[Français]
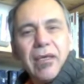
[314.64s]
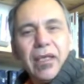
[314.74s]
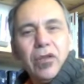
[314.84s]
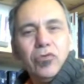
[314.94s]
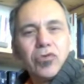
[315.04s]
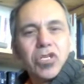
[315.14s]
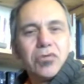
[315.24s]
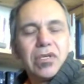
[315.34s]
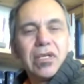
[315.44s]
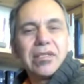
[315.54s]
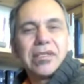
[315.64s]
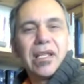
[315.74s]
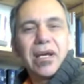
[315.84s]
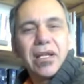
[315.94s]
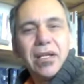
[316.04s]
Et le nom de Jésus-Christ, c'est
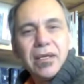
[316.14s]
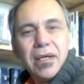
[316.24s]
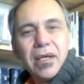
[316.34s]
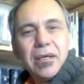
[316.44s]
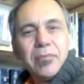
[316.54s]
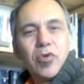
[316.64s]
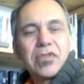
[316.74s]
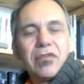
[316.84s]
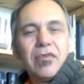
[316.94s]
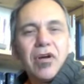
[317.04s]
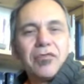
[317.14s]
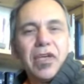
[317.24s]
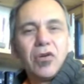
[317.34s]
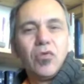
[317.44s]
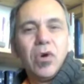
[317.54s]
la clé pour savoir
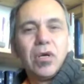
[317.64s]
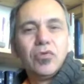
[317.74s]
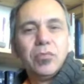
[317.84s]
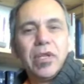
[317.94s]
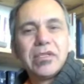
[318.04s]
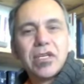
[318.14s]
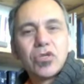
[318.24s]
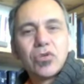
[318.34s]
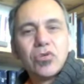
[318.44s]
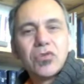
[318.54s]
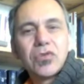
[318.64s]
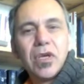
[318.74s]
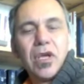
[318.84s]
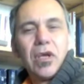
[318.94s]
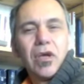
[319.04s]
vers quoi nous mènent ces choses.
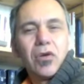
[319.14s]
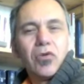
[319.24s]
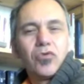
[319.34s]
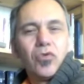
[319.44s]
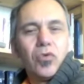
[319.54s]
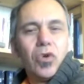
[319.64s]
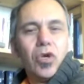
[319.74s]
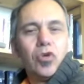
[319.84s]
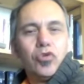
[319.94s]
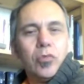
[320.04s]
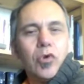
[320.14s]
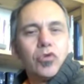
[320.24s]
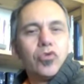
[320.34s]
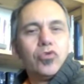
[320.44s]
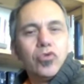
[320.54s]
Quand on demande
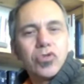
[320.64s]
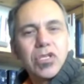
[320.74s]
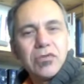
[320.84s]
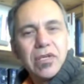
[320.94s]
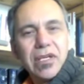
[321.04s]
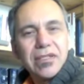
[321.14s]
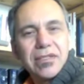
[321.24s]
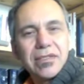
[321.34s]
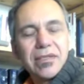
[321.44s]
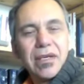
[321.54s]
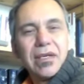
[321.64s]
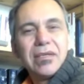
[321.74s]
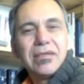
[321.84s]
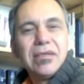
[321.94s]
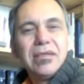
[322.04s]
au nom de Jésus-Christ
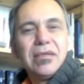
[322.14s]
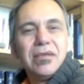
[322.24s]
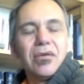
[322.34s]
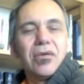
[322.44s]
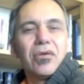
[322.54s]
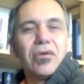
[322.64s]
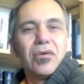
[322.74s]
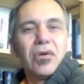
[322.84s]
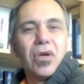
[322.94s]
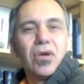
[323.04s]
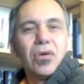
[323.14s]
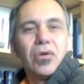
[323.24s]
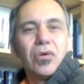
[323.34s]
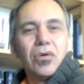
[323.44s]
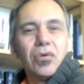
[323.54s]
si, euh, euh,